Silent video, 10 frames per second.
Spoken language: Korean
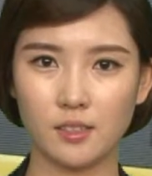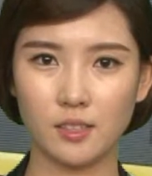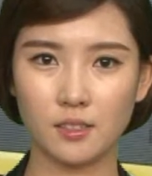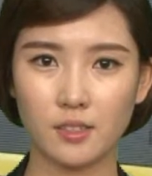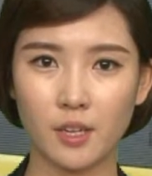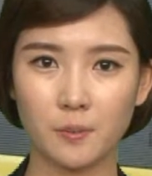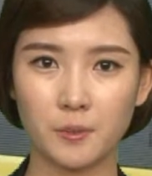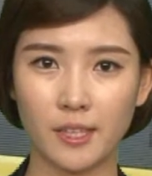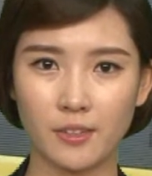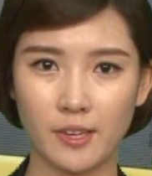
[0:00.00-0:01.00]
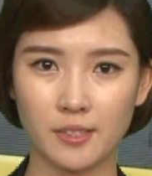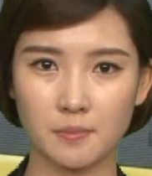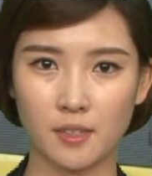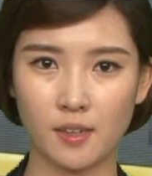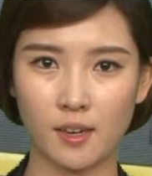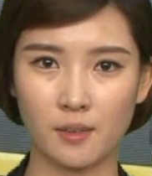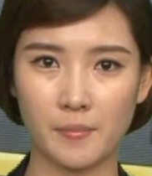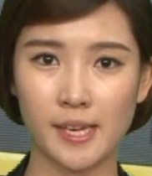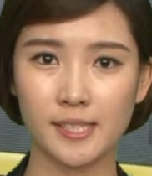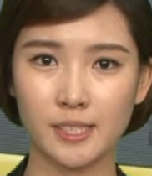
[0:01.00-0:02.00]
시청자 여러분 안녕하십니까?
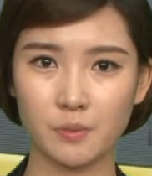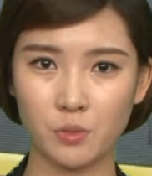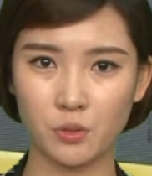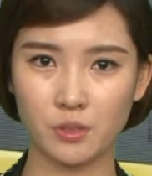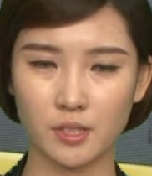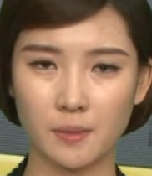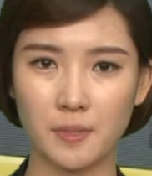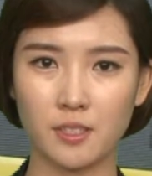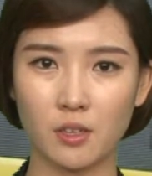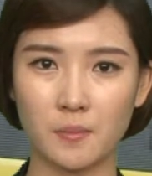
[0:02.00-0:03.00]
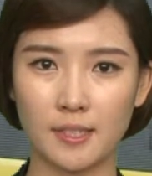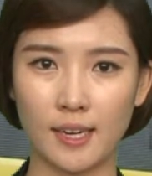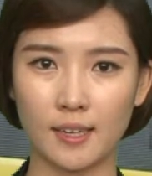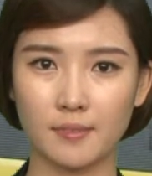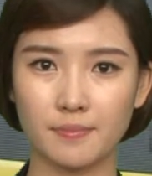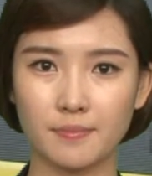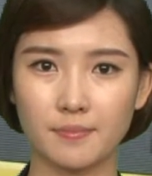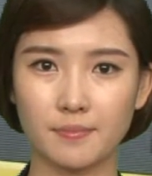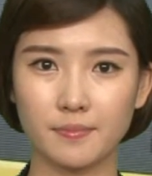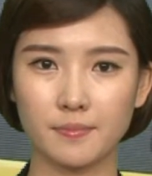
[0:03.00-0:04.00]
매일신문 뉴스 김민정입니다.
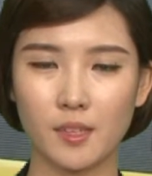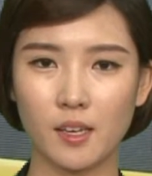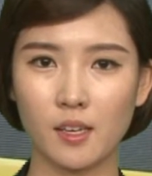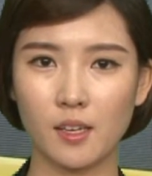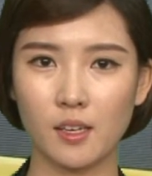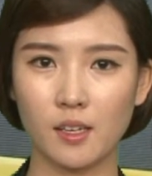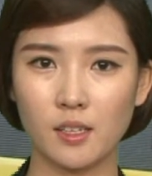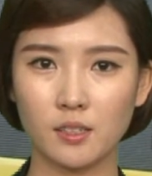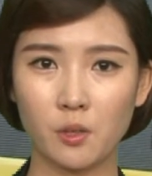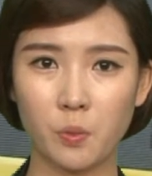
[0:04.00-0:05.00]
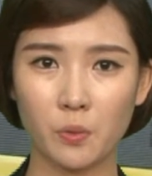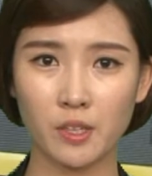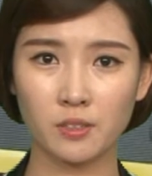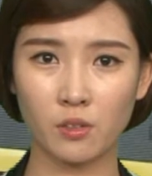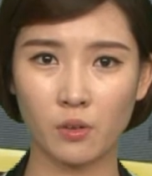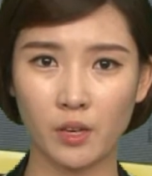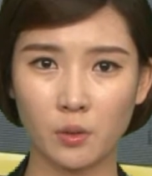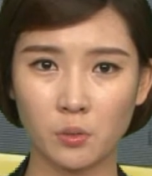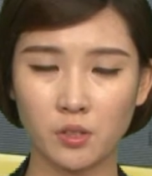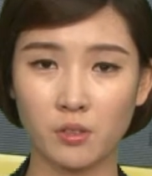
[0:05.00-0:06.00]
성폭행
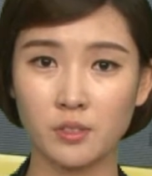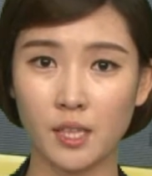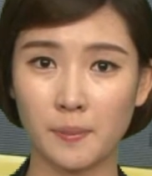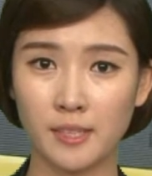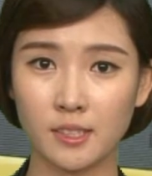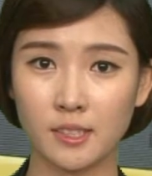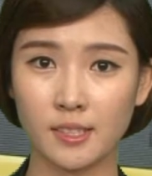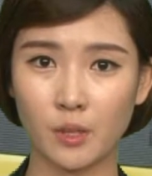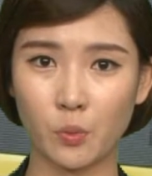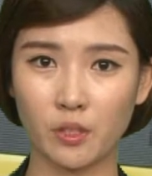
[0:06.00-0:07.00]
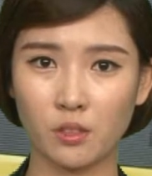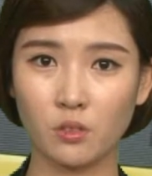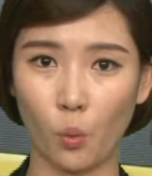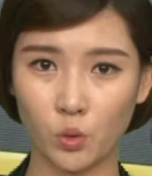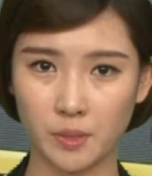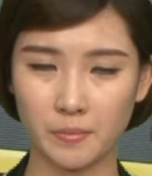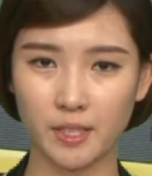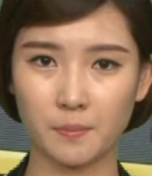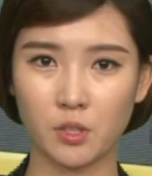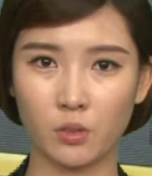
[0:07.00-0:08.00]
전과로 전자발찌를 차고 있던 50대
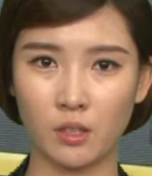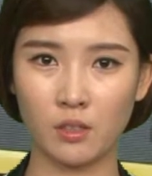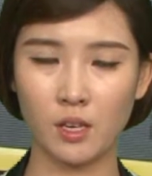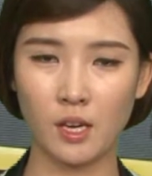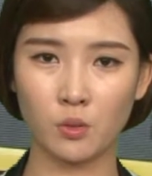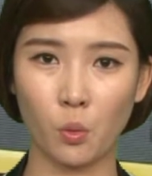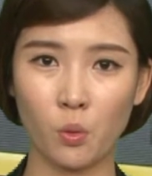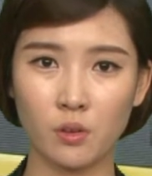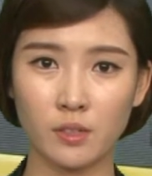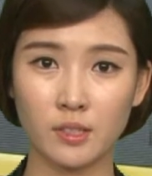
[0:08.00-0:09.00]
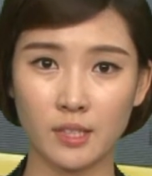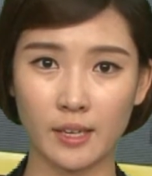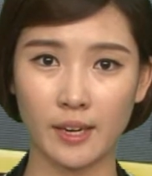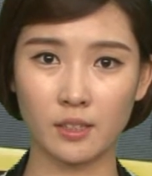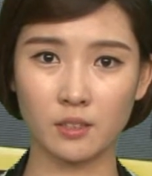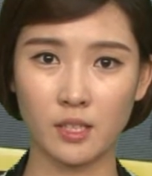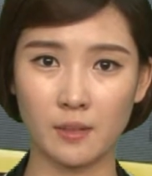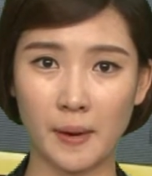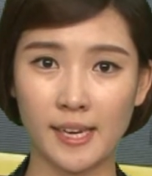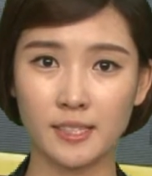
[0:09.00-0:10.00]
남성이 동거녀를 살해한 뒤
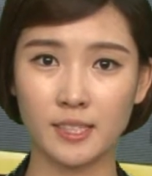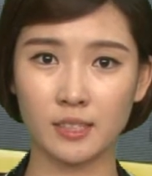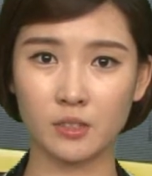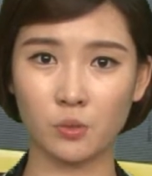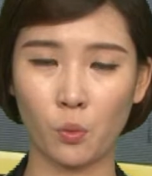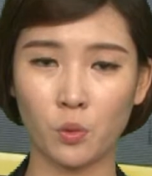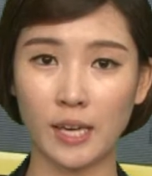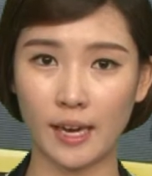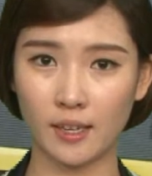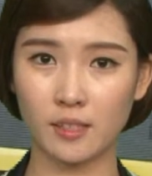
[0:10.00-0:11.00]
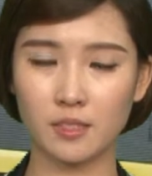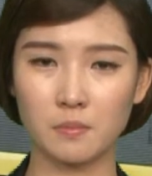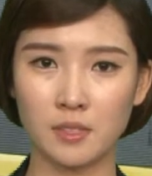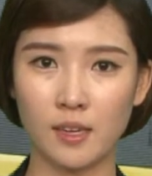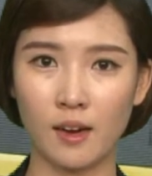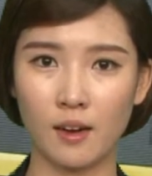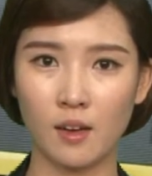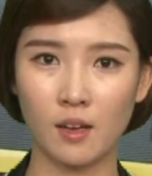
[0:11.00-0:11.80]
발찌를 끊고 달아났습니다.